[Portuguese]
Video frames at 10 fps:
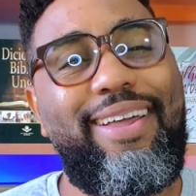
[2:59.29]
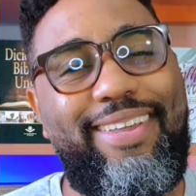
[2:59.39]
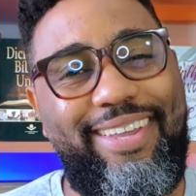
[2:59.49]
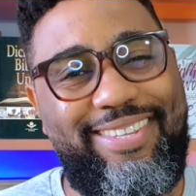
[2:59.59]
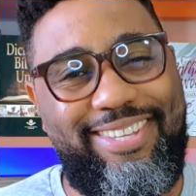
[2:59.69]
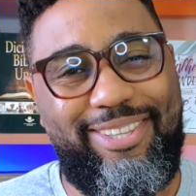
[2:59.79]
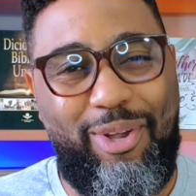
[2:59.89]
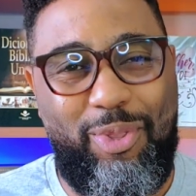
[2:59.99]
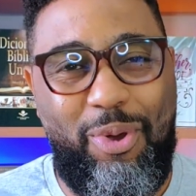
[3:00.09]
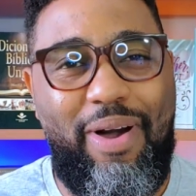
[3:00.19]
que se
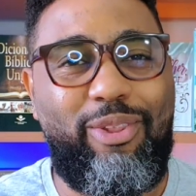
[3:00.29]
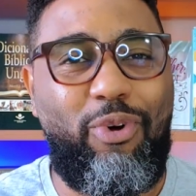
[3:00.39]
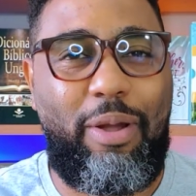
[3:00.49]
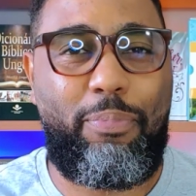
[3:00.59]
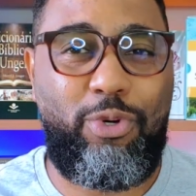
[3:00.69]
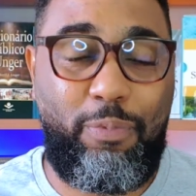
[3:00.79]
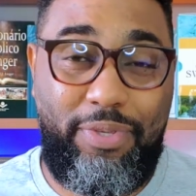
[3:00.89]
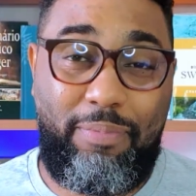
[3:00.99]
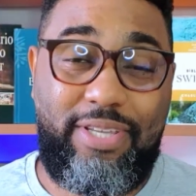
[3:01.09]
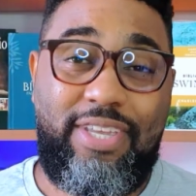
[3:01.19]
tornou uma louca por
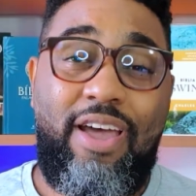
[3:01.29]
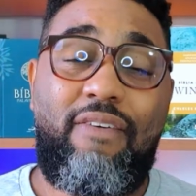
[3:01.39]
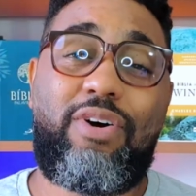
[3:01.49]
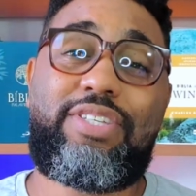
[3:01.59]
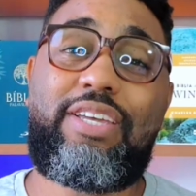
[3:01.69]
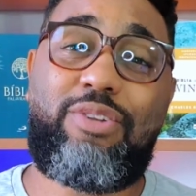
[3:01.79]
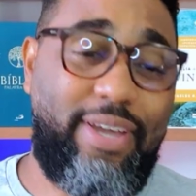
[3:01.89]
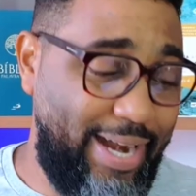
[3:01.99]
Bíblias. Vocês são